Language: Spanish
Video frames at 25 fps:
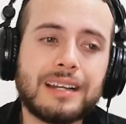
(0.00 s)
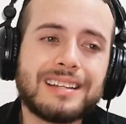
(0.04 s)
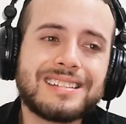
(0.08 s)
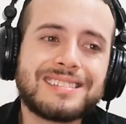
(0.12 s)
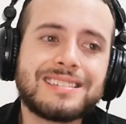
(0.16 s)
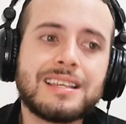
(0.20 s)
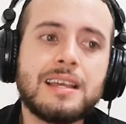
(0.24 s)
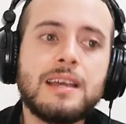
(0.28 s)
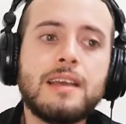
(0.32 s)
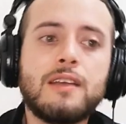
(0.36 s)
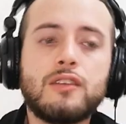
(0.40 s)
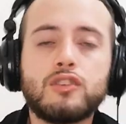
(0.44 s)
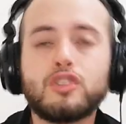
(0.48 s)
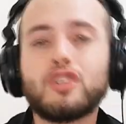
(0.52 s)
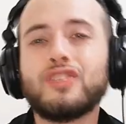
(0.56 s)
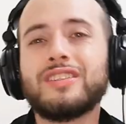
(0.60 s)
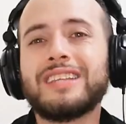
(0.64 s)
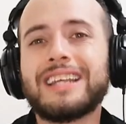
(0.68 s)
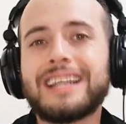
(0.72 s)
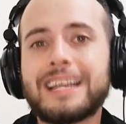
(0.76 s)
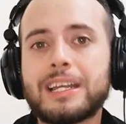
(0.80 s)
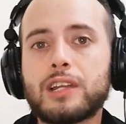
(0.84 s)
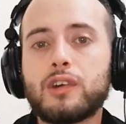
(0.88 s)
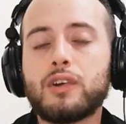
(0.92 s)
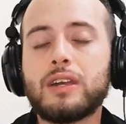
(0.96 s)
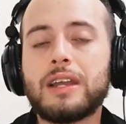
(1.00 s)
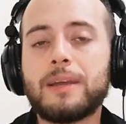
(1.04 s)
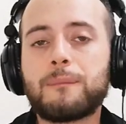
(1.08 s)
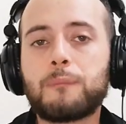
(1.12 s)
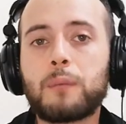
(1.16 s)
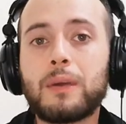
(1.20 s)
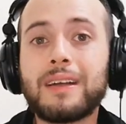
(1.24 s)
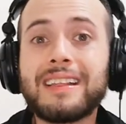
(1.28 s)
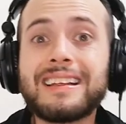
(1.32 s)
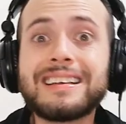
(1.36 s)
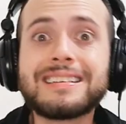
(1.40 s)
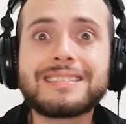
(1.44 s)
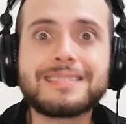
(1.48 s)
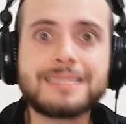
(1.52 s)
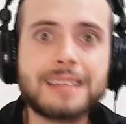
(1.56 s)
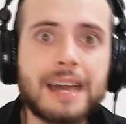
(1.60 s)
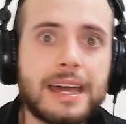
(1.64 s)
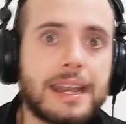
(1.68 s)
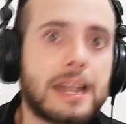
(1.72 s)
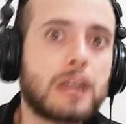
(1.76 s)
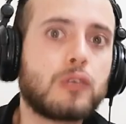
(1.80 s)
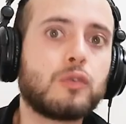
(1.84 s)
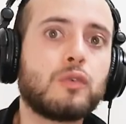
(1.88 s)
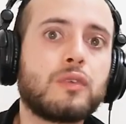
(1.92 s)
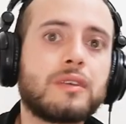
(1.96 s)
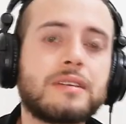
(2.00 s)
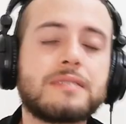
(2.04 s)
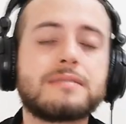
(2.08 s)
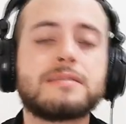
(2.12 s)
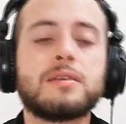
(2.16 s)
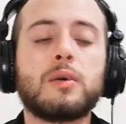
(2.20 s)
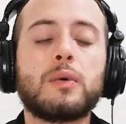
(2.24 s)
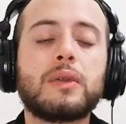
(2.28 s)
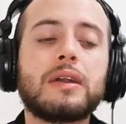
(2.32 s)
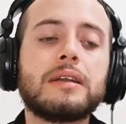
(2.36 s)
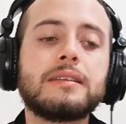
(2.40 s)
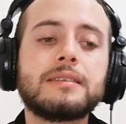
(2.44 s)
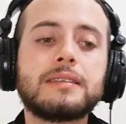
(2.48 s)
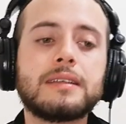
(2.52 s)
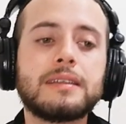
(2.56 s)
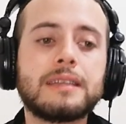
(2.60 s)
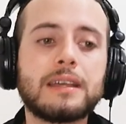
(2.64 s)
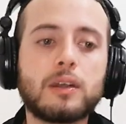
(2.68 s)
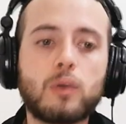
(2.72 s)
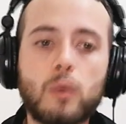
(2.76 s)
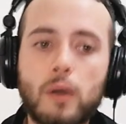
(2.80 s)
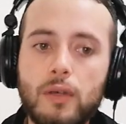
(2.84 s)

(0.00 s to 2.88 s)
que es donde creo que pueda estar algún restaurante de